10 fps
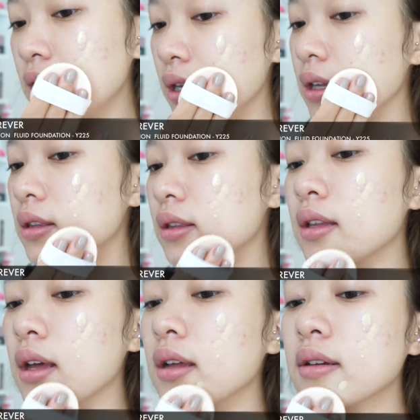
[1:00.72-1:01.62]
ban ngày nên là
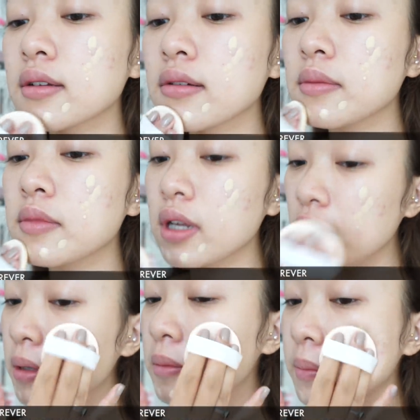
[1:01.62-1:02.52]
mình không muốn
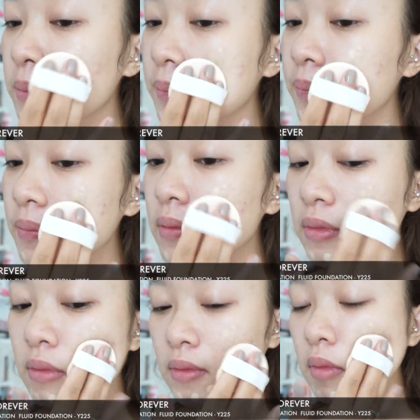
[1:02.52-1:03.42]
cái lớp nền của mình nó
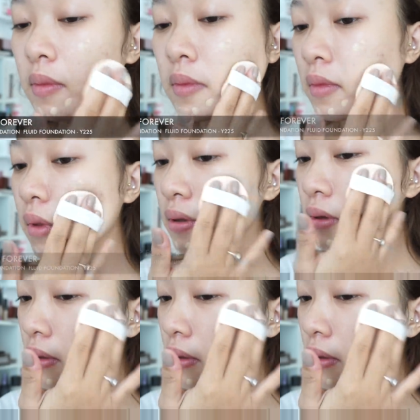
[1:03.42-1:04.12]
bị quá dày,